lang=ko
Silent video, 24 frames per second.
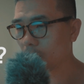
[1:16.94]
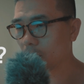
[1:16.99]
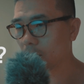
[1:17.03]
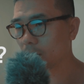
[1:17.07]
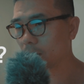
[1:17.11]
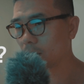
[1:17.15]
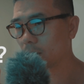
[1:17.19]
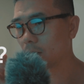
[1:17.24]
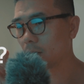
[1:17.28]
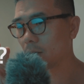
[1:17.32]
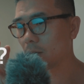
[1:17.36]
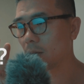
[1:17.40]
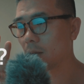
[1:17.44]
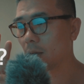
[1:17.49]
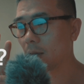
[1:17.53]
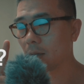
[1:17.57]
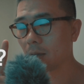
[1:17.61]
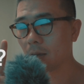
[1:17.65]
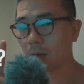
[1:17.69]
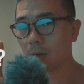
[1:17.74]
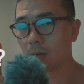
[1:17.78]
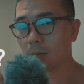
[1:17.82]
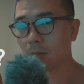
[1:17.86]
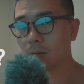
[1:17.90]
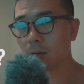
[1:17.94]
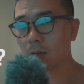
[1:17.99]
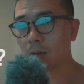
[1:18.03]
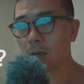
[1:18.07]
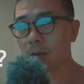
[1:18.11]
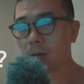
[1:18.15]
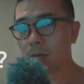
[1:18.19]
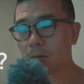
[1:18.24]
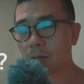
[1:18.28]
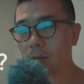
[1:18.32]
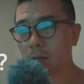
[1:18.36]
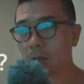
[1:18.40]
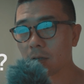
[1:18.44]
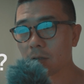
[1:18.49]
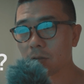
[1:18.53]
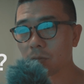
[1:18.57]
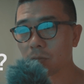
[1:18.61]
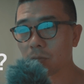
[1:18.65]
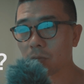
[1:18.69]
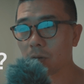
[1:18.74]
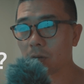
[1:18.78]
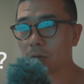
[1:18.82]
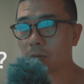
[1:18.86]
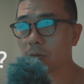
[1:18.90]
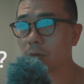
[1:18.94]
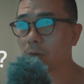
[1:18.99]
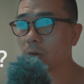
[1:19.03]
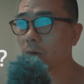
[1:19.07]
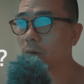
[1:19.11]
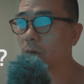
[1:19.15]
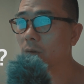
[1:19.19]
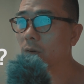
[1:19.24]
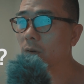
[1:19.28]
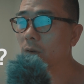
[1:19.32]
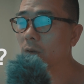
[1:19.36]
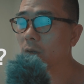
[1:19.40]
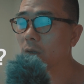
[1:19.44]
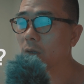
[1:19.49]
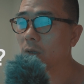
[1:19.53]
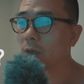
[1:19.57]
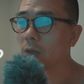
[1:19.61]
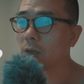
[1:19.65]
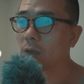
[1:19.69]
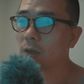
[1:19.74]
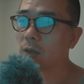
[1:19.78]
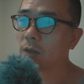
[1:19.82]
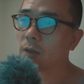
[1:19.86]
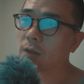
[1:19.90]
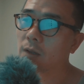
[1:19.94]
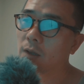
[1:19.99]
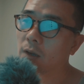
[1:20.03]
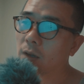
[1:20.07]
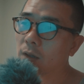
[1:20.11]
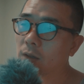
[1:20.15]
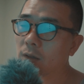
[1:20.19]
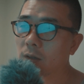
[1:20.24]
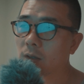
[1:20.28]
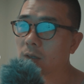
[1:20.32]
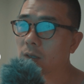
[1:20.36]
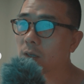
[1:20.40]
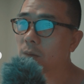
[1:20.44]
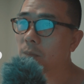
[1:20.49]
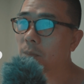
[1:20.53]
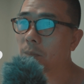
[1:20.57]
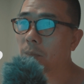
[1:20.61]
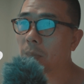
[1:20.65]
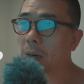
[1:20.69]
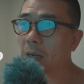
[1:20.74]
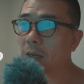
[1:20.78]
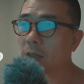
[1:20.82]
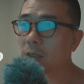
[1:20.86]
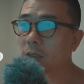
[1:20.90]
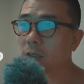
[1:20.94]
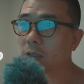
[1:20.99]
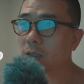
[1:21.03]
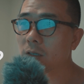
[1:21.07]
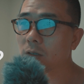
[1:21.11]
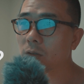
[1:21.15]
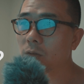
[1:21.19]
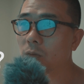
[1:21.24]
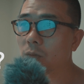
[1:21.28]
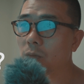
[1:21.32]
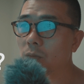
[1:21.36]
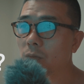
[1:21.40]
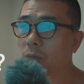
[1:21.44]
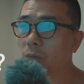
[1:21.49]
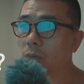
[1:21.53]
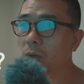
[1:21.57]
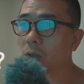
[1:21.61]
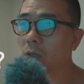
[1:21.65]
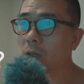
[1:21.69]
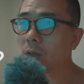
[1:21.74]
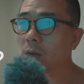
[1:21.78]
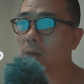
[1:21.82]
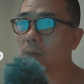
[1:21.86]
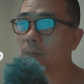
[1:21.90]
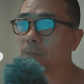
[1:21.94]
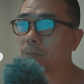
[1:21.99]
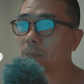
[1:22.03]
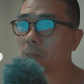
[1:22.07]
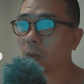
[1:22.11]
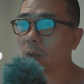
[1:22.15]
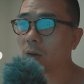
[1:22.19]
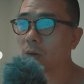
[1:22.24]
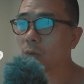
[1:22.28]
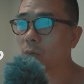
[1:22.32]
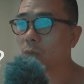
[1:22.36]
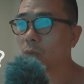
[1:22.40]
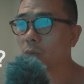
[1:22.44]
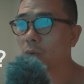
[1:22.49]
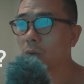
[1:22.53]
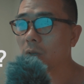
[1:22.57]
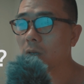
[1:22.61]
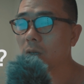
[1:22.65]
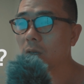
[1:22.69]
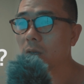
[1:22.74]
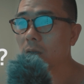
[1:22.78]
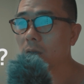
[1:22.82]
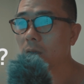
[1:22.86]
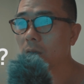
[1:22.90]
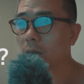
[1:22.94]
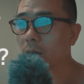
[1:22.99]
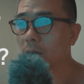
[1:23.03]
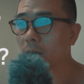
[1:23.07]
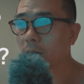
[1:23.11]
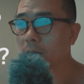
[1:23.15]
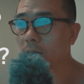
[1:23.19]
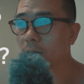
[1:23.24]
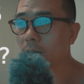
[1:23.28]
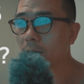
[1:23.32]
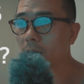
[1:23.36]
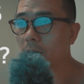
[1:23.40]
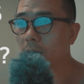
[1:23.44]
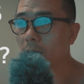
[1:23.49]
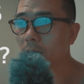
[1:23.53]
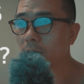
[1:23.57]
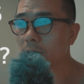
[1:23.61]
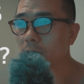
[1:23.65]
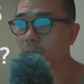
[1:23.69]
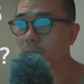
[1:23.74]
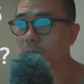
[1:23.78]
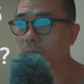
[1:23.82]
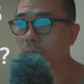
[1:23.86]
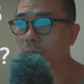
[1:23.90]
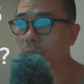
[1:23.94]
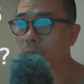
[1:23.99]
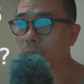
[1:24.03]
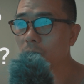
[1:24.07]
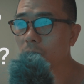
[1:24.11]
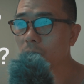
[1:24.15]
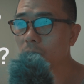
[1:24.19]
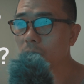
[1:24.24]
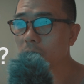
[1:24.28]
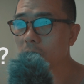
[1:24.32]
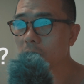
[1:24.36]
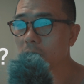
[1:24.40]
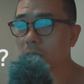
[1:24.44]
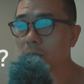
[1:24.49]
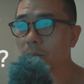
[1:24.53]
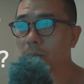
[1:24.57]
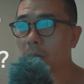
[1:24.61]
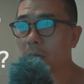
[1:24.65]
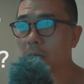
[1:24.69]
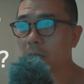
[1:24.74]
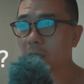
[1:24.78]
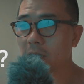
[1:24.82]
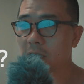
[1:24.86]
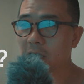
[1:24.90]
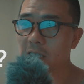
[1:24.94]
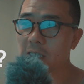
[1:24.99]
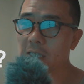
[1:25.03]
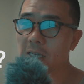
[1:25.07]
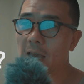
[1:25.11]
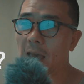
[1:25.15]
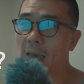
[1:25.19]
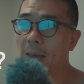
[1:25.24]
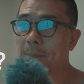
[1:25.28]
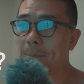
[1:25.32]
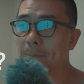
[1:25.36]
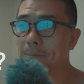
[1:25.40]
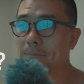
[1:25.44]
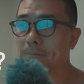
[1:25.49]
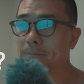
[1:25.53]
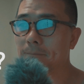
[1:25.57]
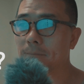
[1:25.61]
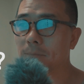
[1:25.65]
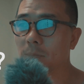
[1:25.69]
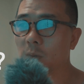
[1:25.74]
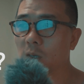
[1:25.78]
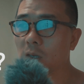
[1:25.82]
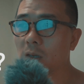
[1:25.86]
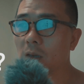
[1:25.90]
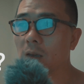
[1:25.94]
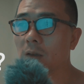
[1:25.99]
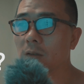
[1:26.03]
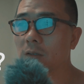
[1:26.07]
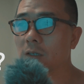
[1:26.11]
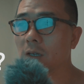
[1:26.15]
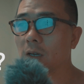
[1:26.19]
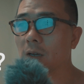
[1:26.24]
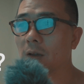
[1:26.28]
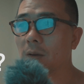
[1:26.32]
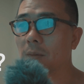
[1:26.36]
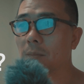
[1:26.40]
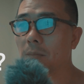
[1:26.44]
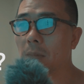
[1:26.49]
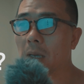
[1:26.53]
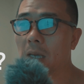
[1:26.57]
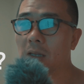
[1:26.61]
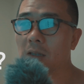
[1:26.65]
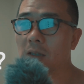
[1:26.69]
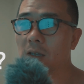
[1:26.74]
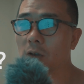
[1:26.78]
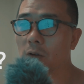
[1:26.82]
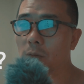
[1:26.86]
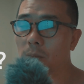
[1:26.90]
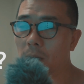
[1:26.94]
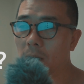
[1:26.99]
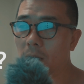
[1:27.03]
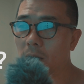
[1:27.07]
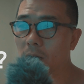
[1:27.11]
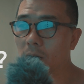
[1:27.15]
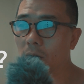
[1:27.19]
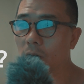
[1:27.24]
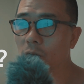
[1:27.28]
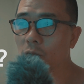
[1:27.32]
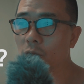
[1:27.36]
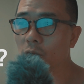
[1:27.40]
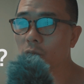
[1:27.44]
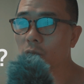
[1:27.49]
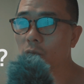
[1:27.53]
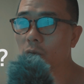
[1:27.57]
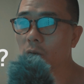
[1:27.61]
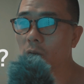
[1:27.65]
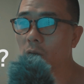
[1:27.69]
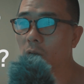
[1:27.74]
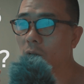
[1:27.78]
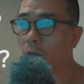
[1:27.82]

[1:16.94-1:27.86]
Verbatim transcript: 게 한 4개? 3개에서 4개 정도가 있어요. 일단 2870 소니 소니 2470 2.8 GM 이게 이제 메인이에요 메인 얼굴